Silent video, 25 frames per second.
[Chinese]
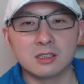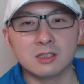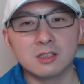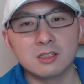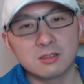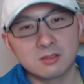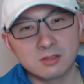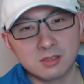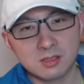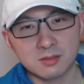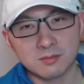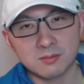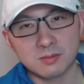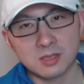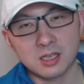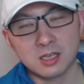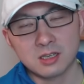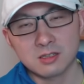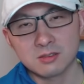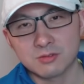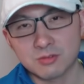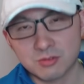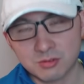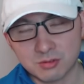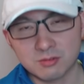你要怎么
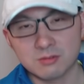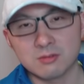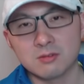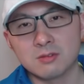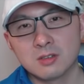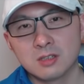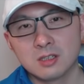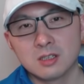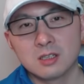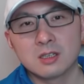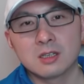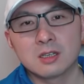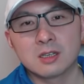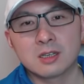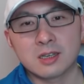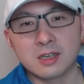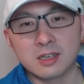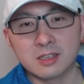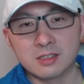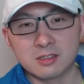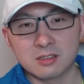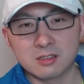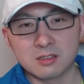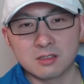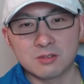样去
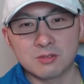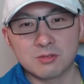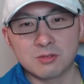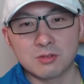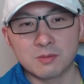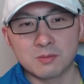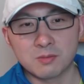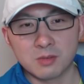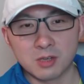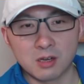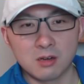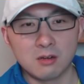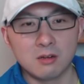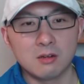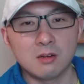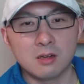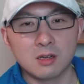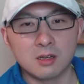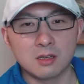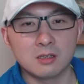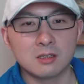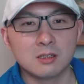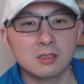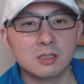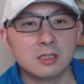改这个选票
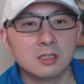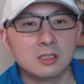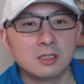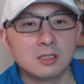啊？